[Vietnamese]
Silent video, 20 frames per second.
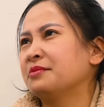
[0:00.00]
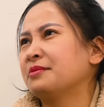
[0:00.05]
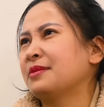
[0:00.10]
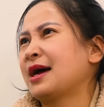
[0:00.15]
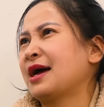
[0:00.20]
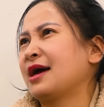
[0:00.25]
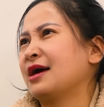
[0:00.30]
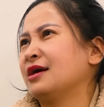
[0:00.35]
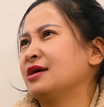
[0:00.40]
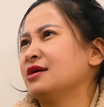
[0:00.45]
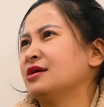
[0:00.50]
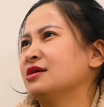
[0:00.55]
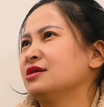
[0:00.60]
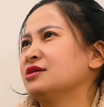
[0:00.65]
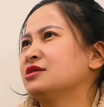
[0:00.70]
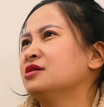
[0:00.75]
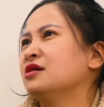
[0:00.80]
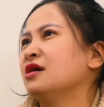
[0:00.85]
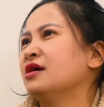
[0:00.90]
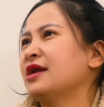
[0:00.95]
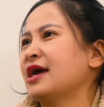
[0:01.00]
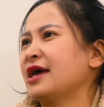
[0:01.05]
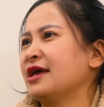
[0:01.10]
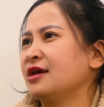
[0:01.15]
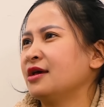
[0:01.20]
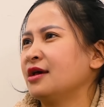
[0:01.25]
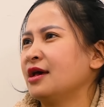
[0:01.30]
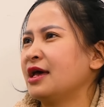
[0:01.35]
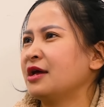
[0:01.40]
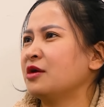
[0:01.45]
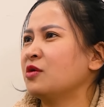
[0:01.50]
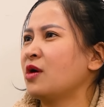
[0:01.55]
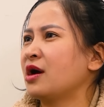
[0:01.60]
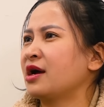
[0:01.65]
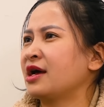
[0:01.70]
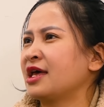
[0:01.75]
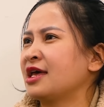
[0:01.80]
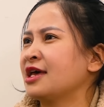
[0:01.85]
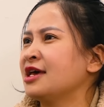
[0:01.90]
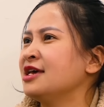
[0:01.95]
Mà xưa nay anh
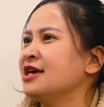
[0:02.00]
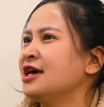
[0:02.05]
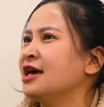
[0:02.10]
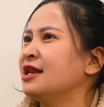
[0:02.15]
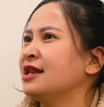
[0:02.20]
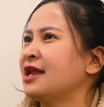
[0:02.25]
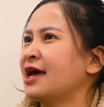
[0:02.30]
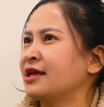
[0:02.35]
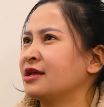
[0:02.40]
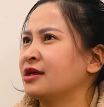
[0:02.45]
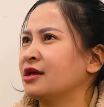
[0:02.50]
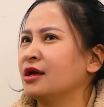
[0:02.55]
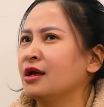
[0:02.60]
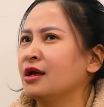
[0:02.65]
Hoàng anh ấy hiền lành,